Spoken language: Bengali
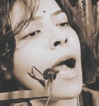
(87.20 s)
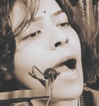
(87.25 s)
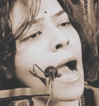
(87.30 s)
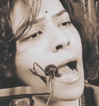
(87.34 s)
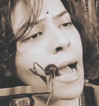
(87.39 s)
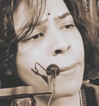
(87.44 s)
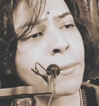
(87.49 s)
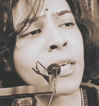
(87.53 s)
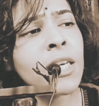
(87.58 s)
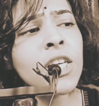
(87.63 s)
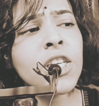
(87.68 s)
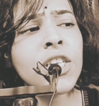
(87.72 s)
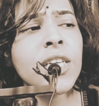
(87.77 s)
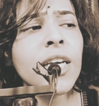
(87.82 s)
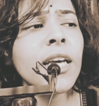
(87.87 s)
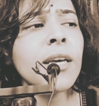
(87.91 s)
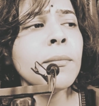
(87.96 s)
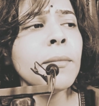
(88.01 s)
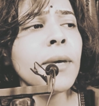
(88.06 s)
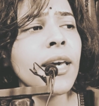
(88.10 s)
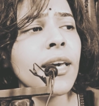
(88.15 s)
আমি
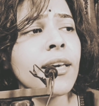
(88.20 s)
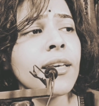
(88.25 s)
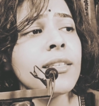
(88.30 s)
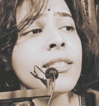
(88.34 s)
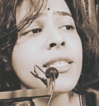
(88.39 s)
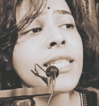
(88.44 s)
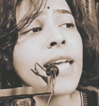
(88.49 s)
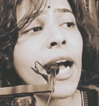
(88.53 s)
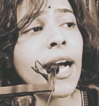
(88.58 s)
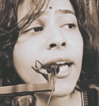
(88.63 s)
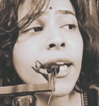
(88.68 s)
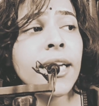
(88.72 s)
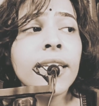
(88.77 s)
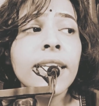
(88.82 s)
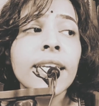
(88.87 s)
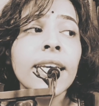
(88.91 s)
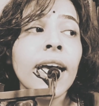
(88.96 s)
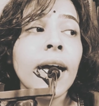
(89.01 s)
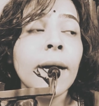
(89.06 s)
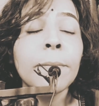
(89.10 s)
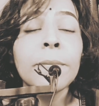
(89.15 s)
সেই মেয়ে যাকে
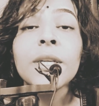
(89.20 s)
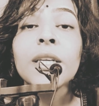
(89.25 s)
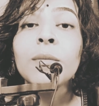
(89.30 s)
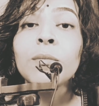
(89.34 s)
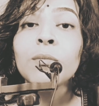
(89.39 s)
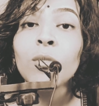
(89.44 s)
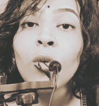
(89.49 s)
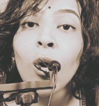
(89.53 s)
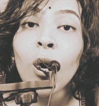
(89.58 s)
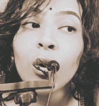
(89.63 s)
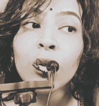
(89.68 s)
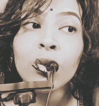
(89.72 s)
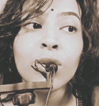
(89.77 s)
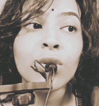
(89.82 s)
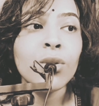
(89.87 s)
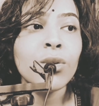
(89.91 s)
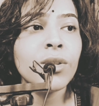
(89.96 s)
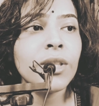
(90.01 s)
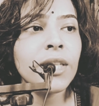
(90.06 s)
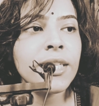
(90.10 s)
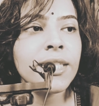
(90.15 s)
নিয়ে আপনি মগ্ন
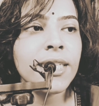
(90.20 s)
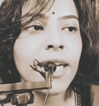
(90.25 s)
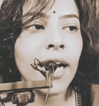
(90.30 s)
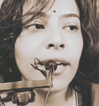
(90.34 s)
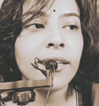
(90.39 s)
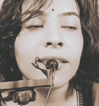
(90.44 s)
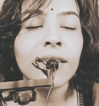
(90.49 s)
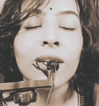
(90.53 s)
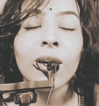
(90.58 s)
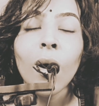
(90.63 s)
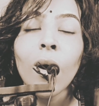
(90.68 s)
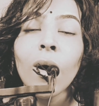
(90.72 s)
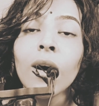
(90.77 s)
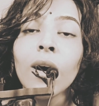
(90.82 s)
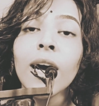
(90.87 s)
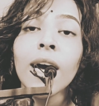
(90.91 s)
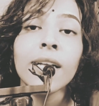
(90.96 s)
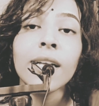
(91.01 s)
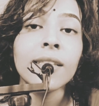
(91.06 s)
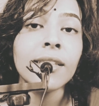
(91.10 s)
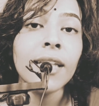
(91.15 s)
হতে চান
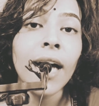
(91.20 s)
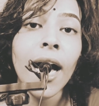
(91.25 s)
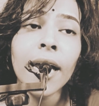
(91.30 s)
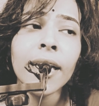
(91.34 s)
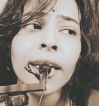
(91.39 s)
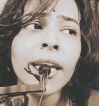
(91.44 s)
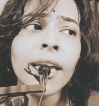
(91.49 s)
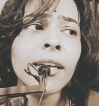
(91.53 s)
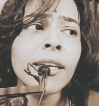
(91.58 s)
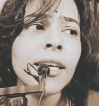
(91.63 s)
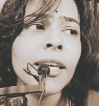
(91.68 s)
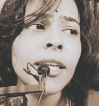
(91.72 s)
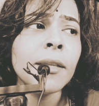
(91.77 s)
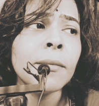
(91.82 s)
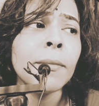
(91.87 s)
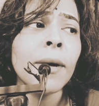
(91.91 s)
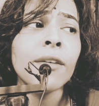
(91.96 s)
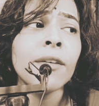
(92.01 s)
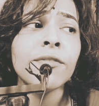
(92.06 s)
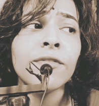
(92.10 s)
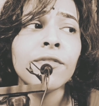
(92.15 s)
গঙ্গার ধারে
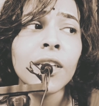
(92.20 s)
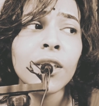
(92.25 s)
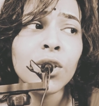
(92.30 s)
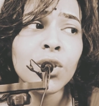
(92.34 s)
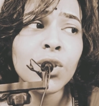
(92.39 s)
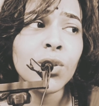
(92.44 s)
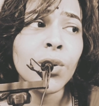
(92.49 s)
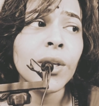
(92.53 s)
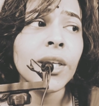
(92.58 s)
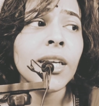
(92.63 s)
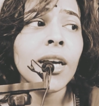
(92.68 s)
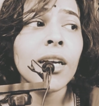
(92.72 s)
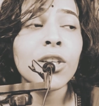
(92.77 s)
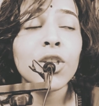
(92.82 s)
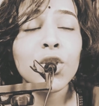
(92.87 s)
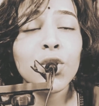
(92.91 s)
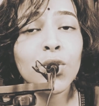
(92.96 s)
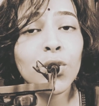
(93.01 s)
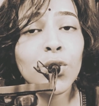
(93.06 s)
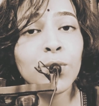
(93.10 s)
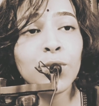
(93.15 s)
কিংবা ভিক্টোরিয়ার
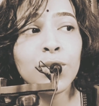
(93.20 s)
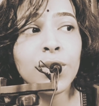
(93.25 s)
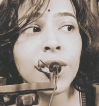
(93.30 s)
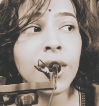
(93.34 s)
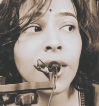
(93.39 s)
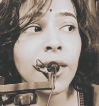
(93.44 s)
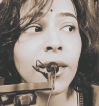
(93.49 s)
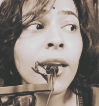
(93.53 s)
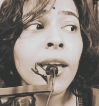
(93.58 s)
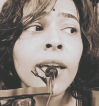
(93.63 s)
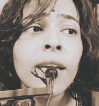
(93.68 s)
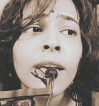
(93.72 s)
সবুজে